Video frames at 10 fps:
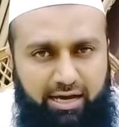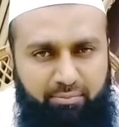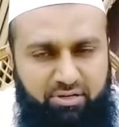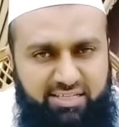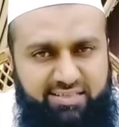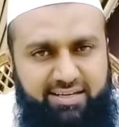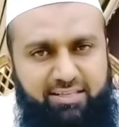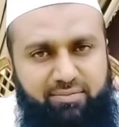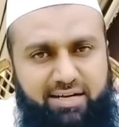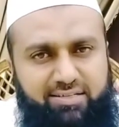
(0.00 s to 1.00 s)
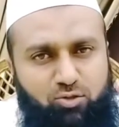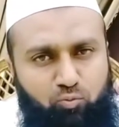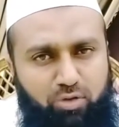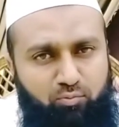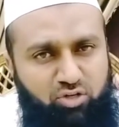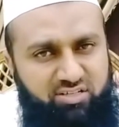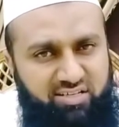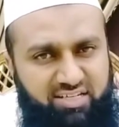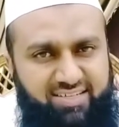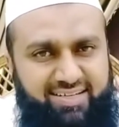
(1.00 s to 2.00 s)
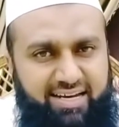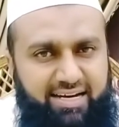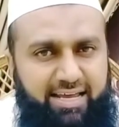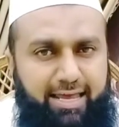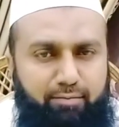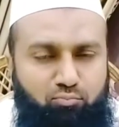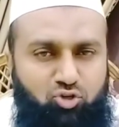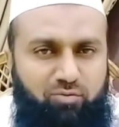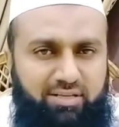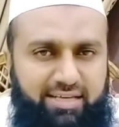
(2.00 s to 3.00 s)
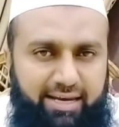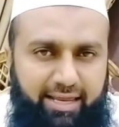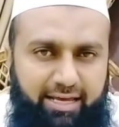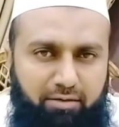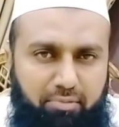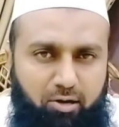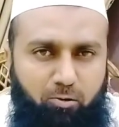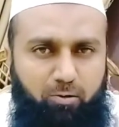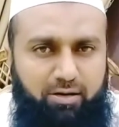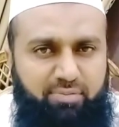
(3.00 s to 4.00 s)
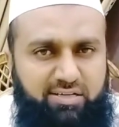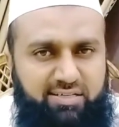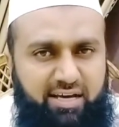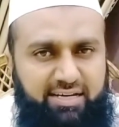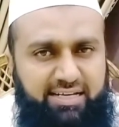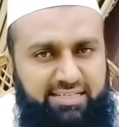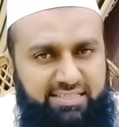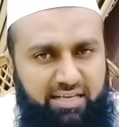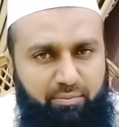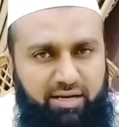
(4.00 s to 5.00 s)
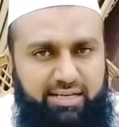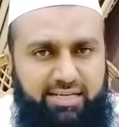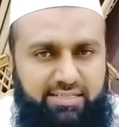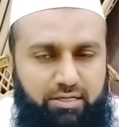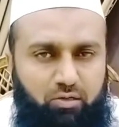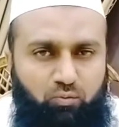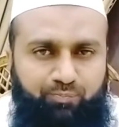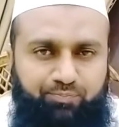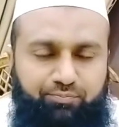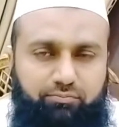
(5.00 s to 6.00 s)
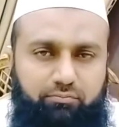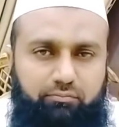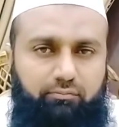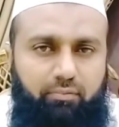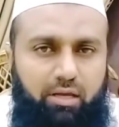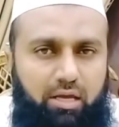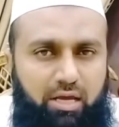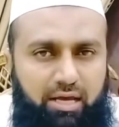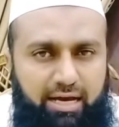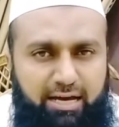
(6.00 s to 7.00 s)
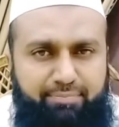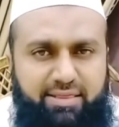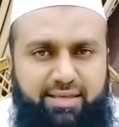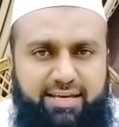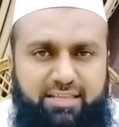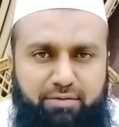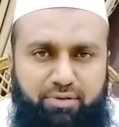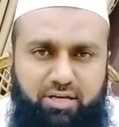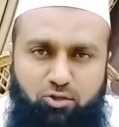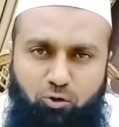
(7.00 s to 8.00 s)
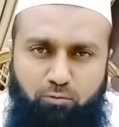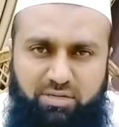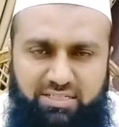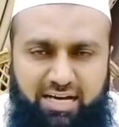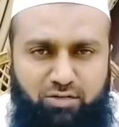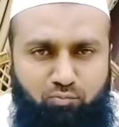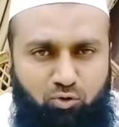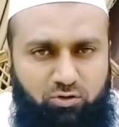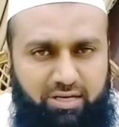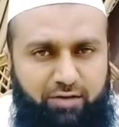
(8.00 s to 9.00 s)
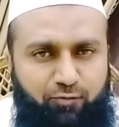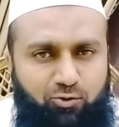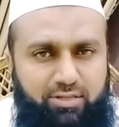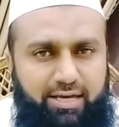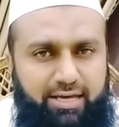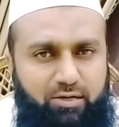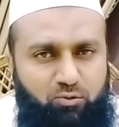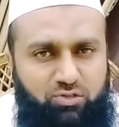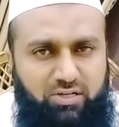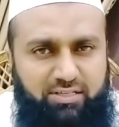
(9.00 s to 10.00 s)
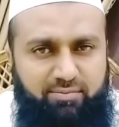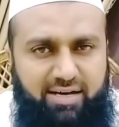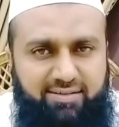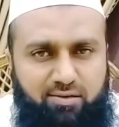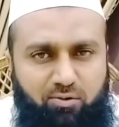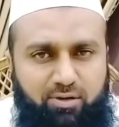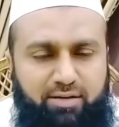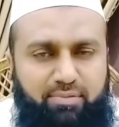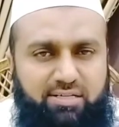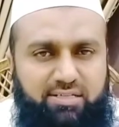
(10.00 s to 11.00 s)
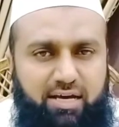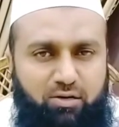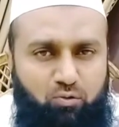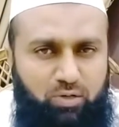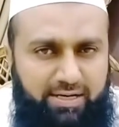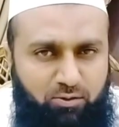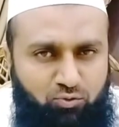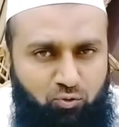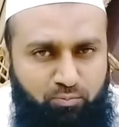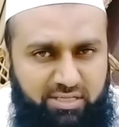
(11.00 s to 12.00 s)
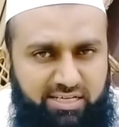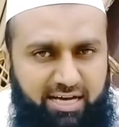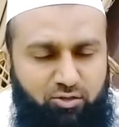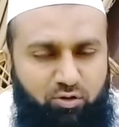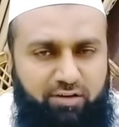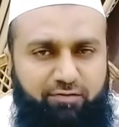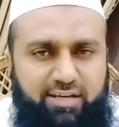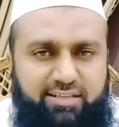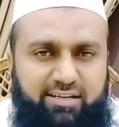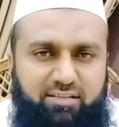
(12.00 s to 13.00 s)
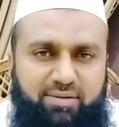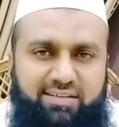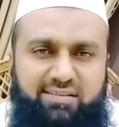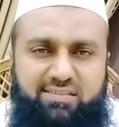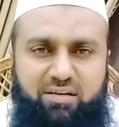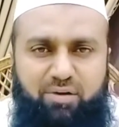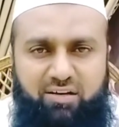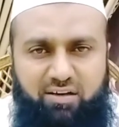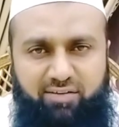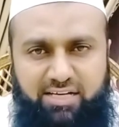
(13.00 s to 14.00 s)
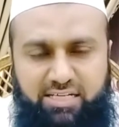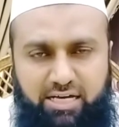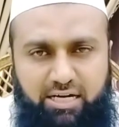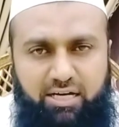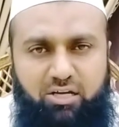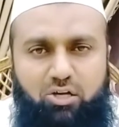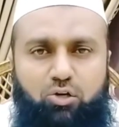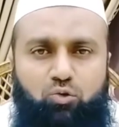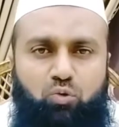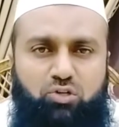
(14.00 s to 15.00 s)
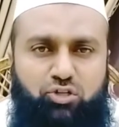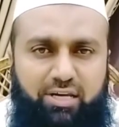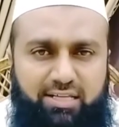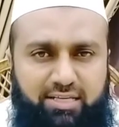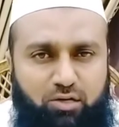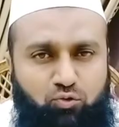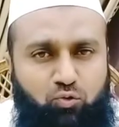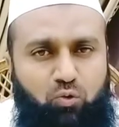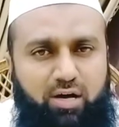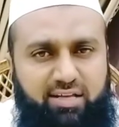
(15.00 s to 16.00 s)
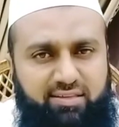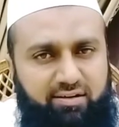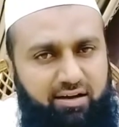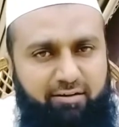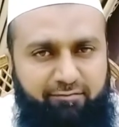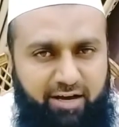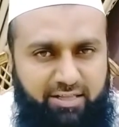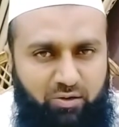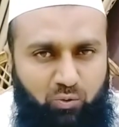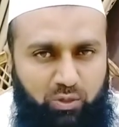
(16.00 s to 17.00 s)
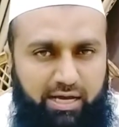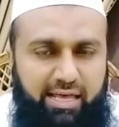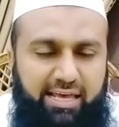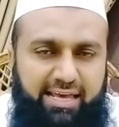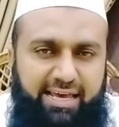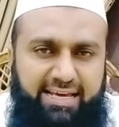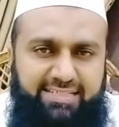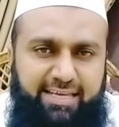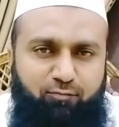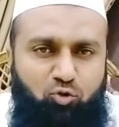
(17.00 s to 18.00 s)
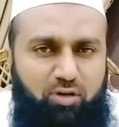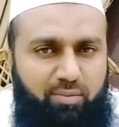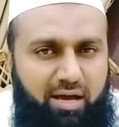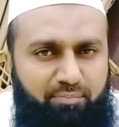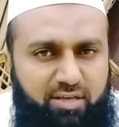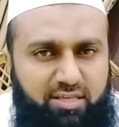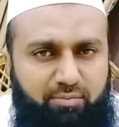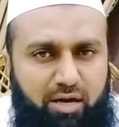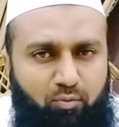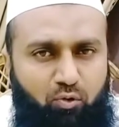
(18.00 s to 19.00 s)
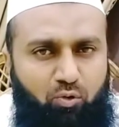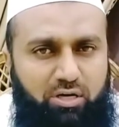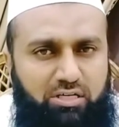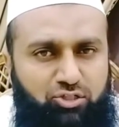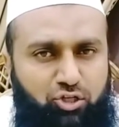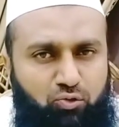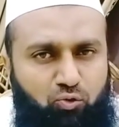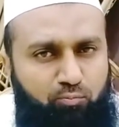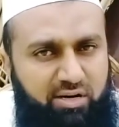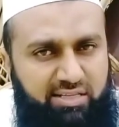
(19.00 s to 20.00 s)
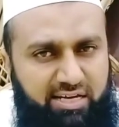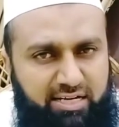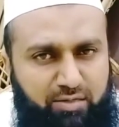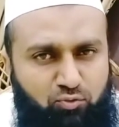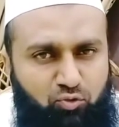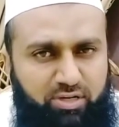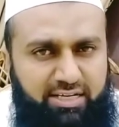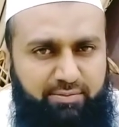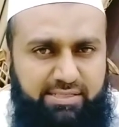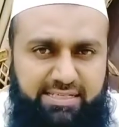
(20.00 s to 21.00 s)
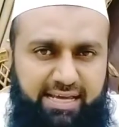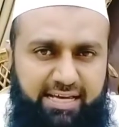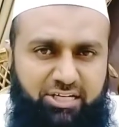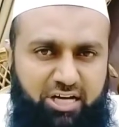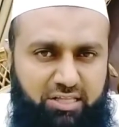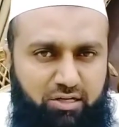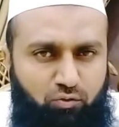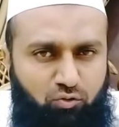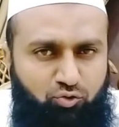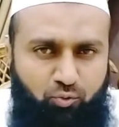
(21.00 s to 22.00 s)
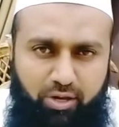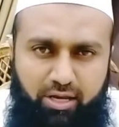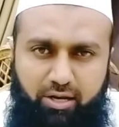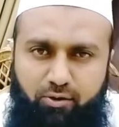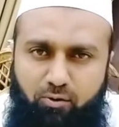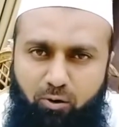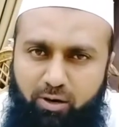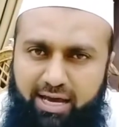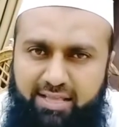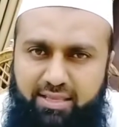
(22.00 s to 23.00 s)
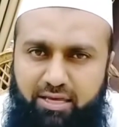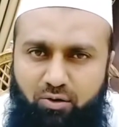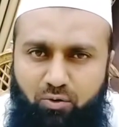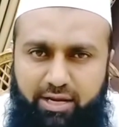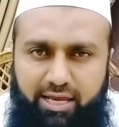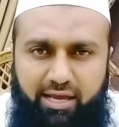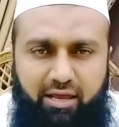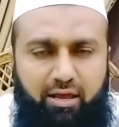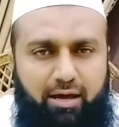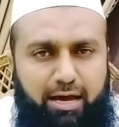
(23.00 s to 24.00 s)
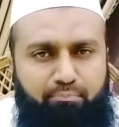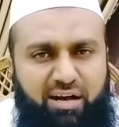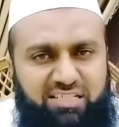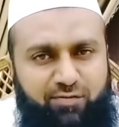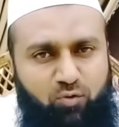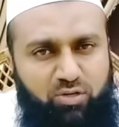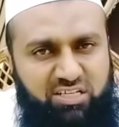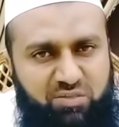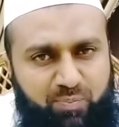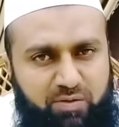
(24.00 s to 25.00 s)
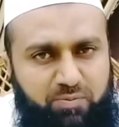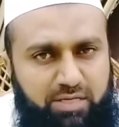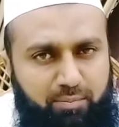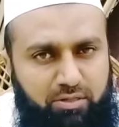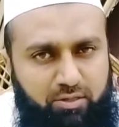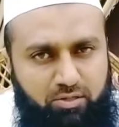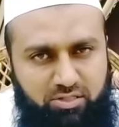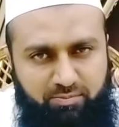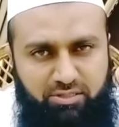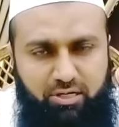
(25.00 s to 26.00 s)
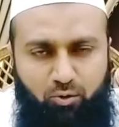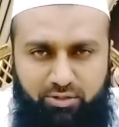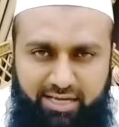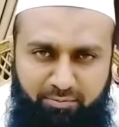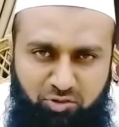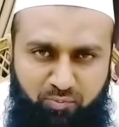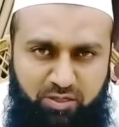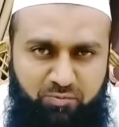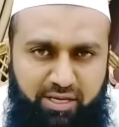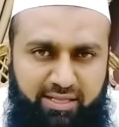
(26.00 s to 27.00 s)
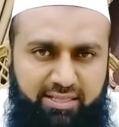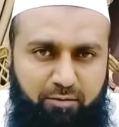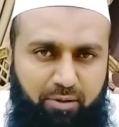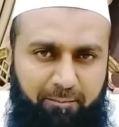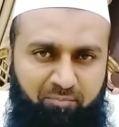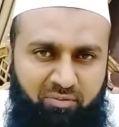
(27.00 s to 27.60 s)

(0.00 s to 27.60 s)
अब इस एतबार से तुमने मुझे सजेस्ट करना है मुझे बताना है कि मैं रोगन बलसान का इस्तेमाल कैसे करूँ हर बंदे की तबीयत और मिजाज मुख्तलिफ होता है उस एतबार से रोगन बलसान अगर उसको मिजाज और कैफियत के एतबार से इस्तेमाल करवाया जाएगा तो इन ताला उसको खातिर खा फ़ायदा होगा ऐसे ही वो तमाम के तमाम लोग जिनको मर्दाना कमज़ोरी का मसला है शादियाँ हो चुकी हैं लेकिन औलाद नहीं हो रही अब बाज़ दफ़ा उनके स्पर्म्स का मसला होता है अब स्पर्म्स के अंदर भी